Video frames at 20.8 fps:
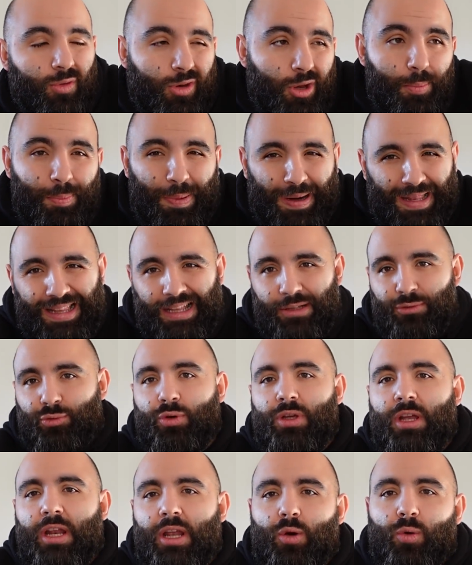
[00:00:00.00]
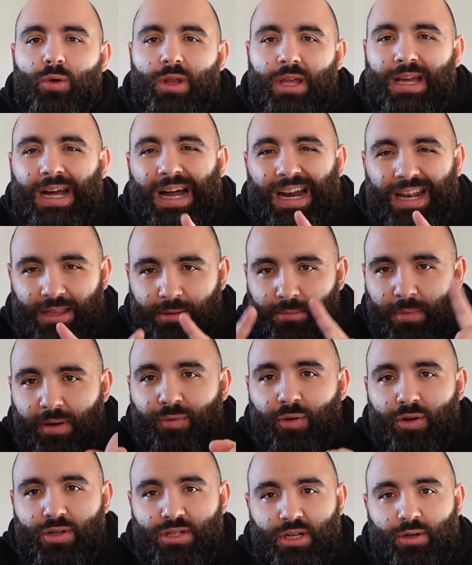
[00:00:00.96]
Ne ho parlato ieri con Icardi, ma
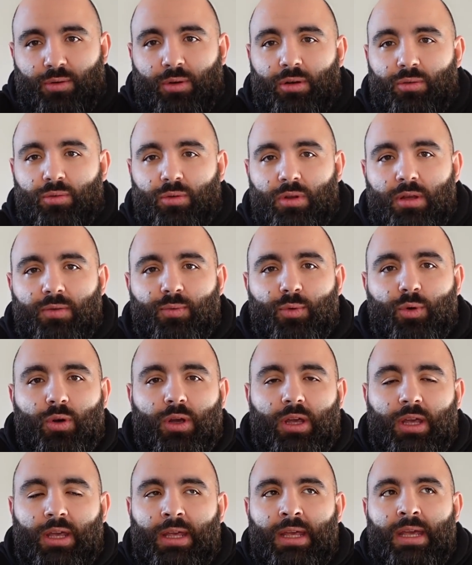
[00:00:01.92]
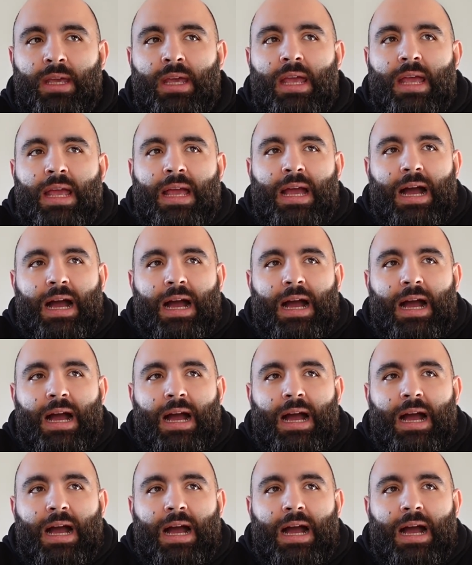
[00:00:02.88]
forse qualcuno di voi